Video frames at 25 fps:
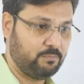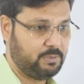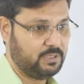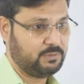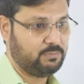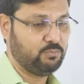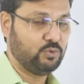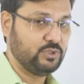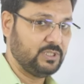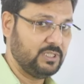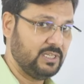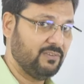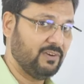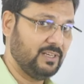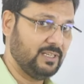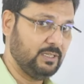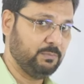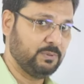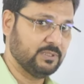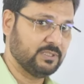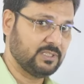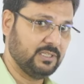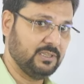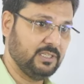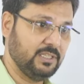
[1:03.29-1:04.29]
बट मुझे ये
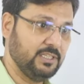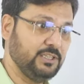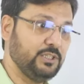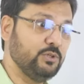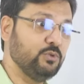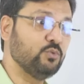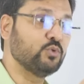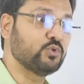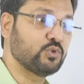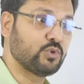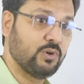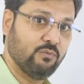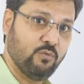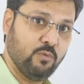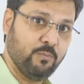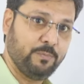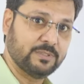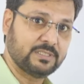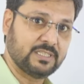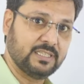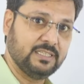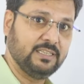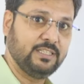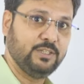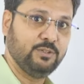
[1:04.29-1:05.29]
वाली पसंद नहीं थी उसको वो
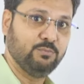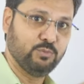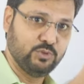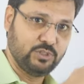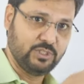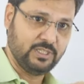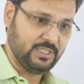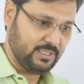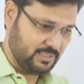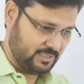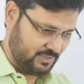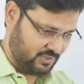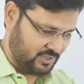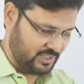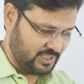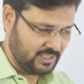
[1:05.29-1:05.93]
पसंद थी मुझे ये